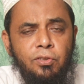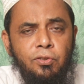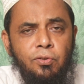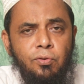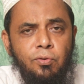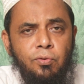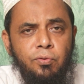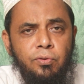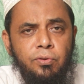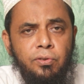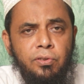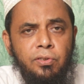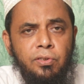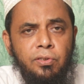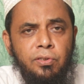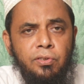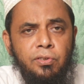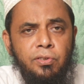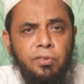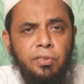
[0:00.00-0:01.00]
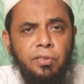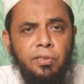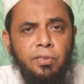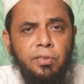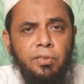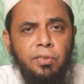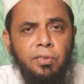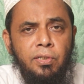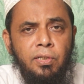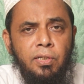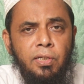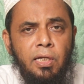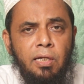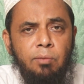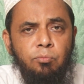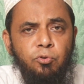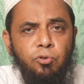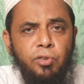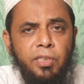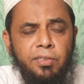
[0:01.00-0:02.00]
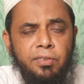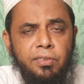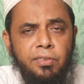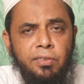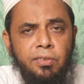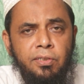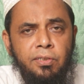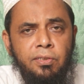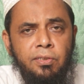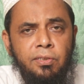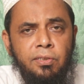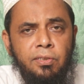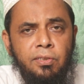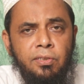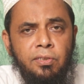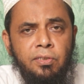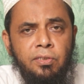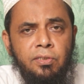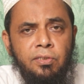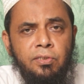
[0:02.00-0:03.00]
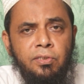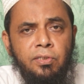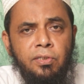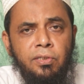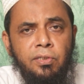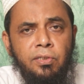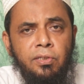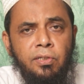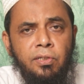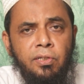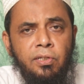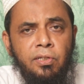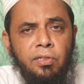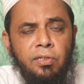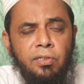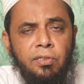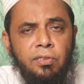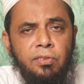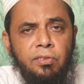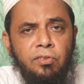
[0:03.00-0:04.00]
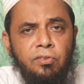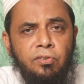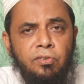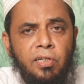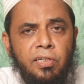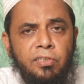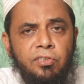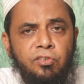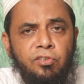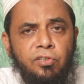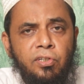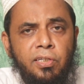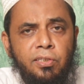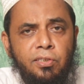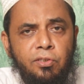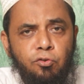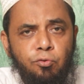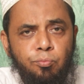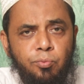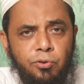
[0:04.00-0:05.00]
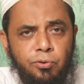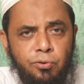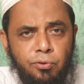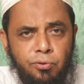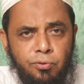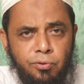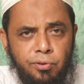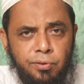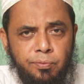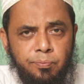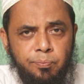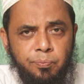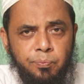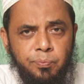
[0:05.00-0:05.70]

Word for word: কাজ হলো সে অ্যামোনিয়াকে সে নাইট্রাইটে রূপান্তর করে